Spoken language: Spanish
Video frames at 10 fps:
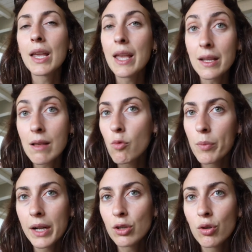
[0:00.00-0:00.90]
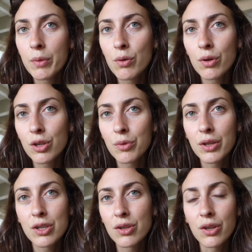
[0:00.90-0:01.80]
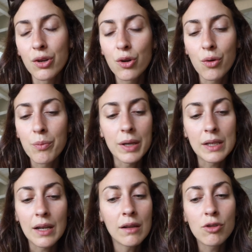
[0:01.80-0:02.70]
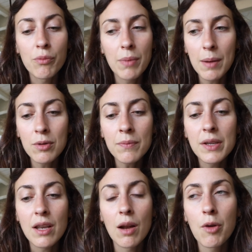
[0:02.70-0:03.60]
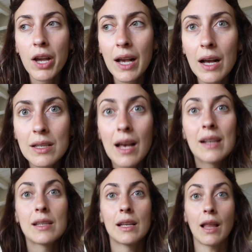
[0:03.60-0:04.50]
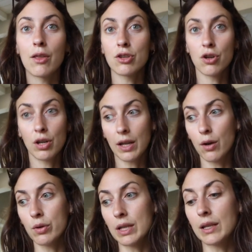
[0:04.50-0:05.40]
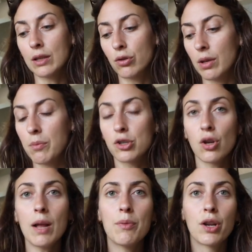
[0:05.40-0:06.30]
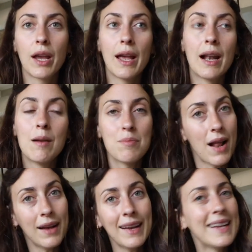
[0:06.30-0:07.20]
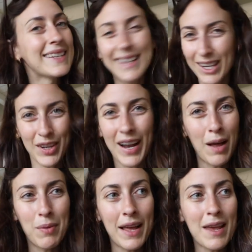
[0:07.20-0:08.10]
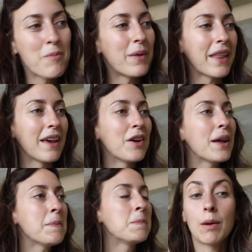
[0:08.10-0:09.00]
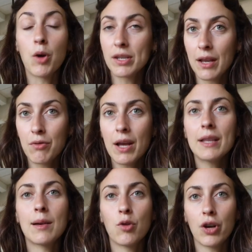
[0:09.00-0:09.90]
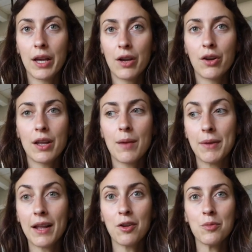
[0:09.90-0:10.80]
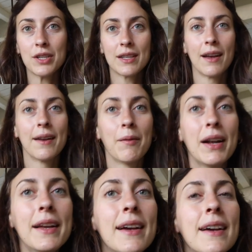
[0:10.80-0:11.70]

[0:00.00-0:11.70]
Y ya estamos mirando el menú cuando hemos dicho, tío, no compensa. Nos vamos, desayunamos en casa, así estas dos señoritas no están tanto tiempo solas porque el plan es irnos a la playa un par de horas, vamos a desayunar, estamos aquí con ella, mirad cómo están, ¿vale?